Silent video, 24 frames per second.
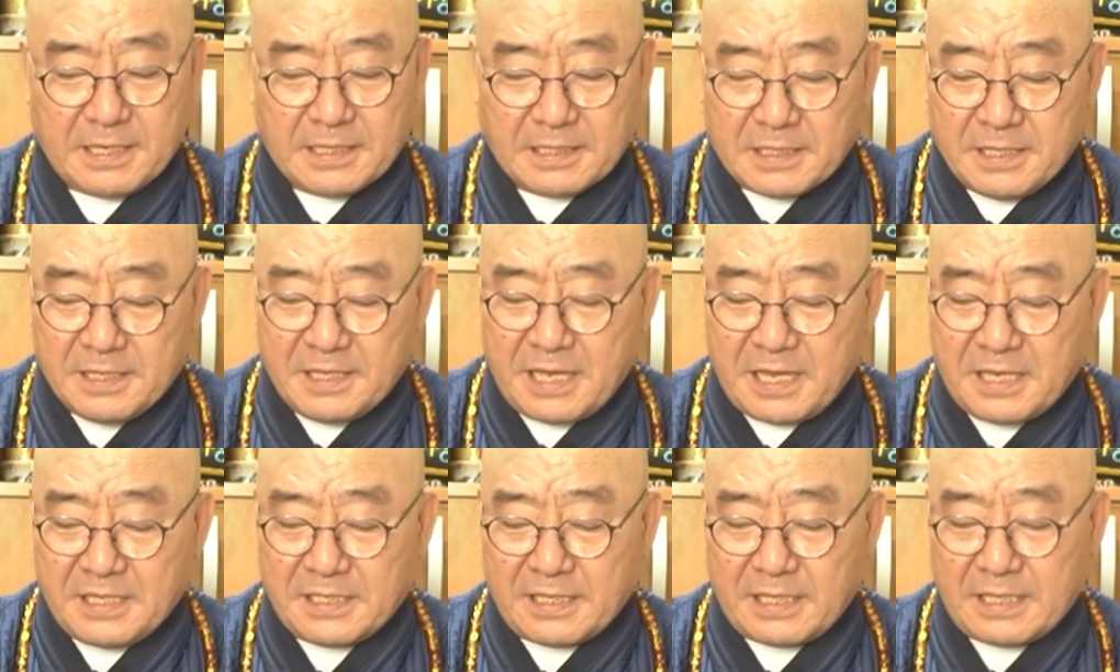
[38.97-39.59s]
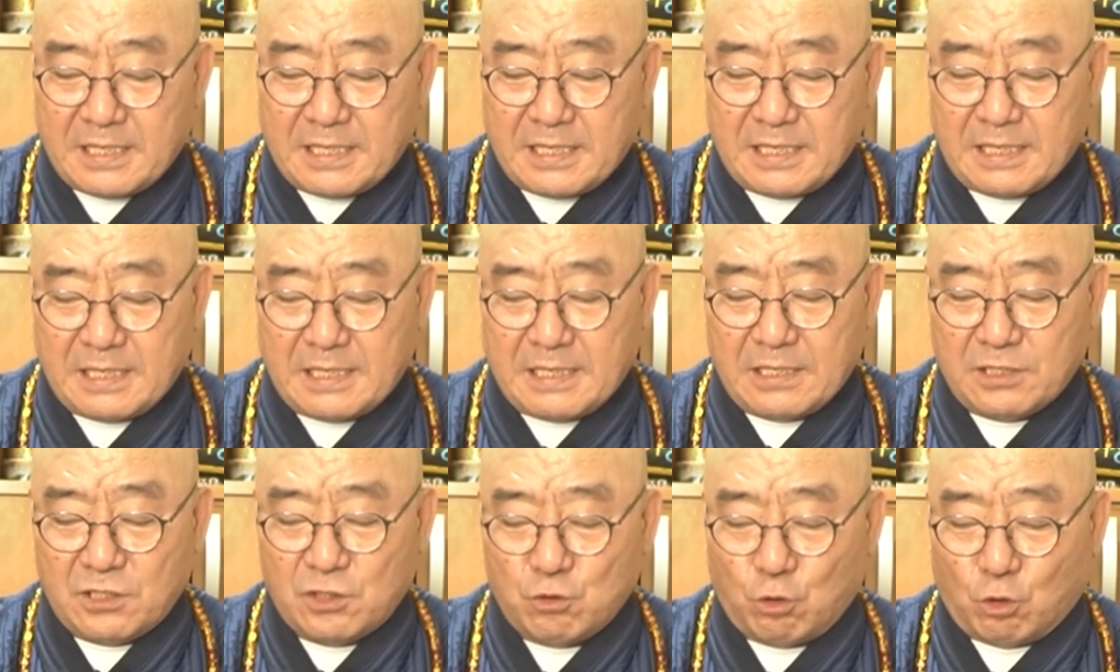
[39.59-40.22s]
그런데 이제
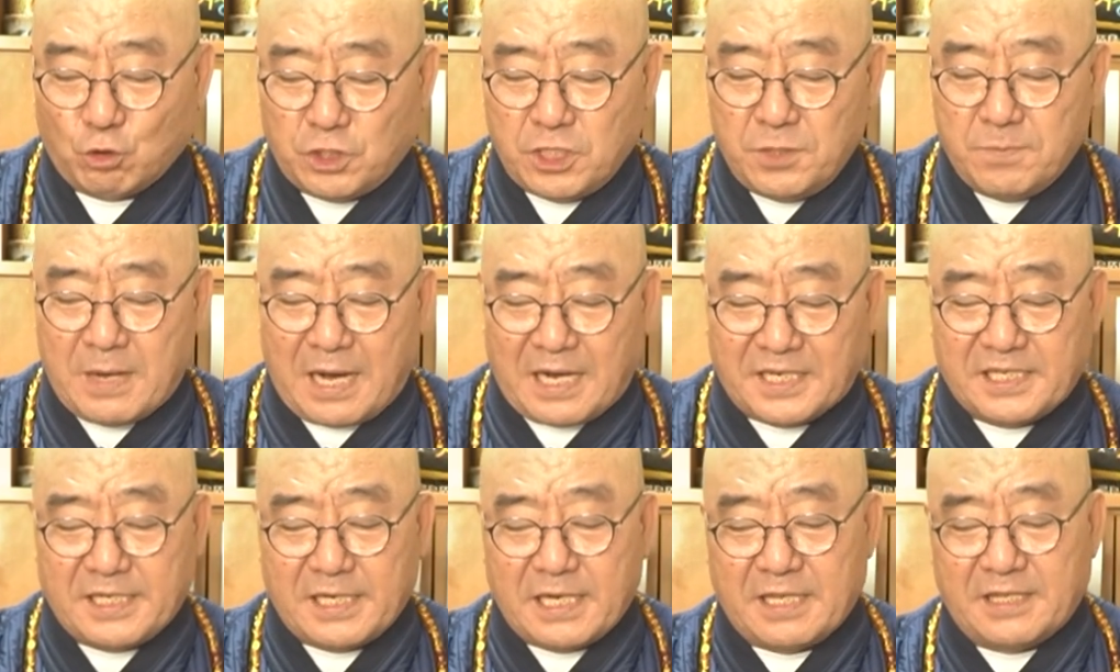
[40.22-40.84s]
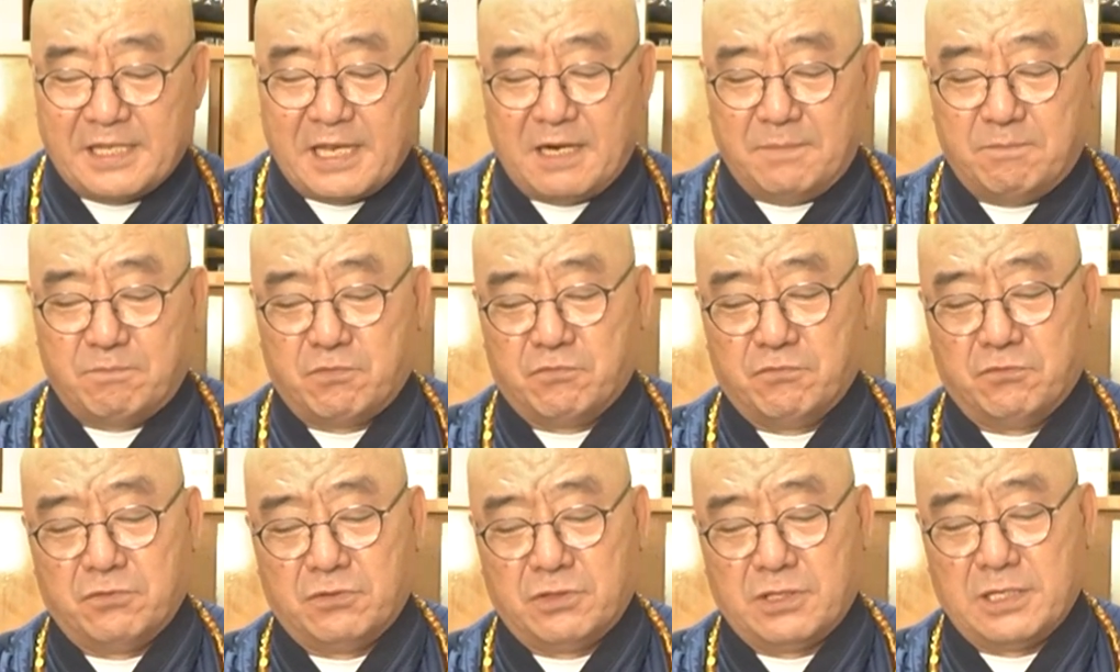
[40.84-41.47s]
조심하셔야 될
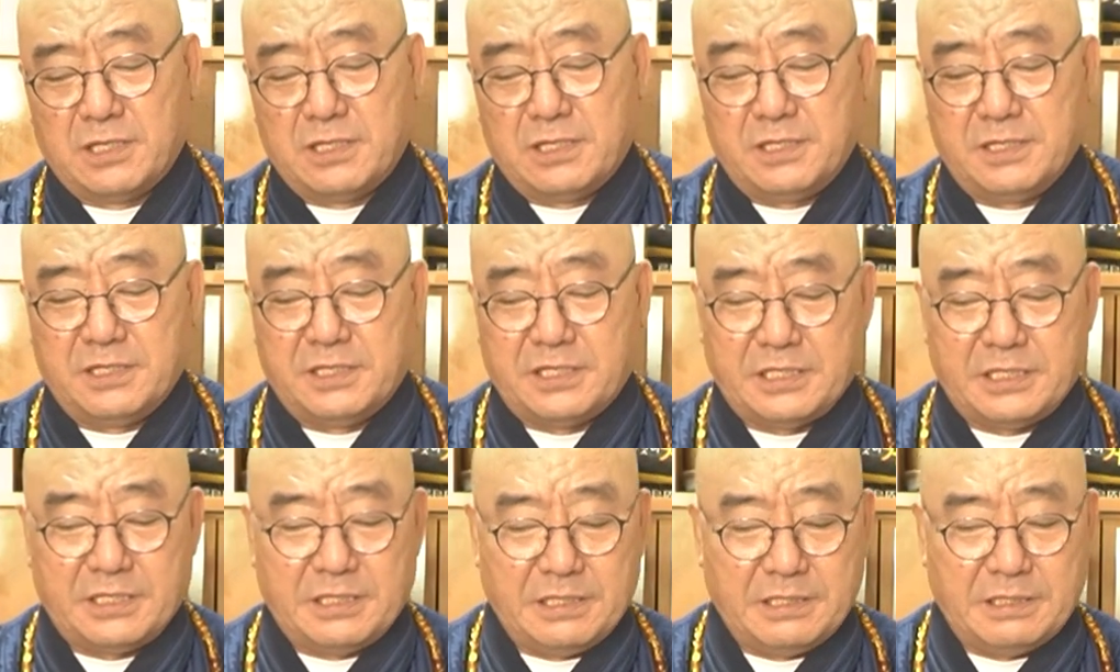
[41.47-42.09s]
분을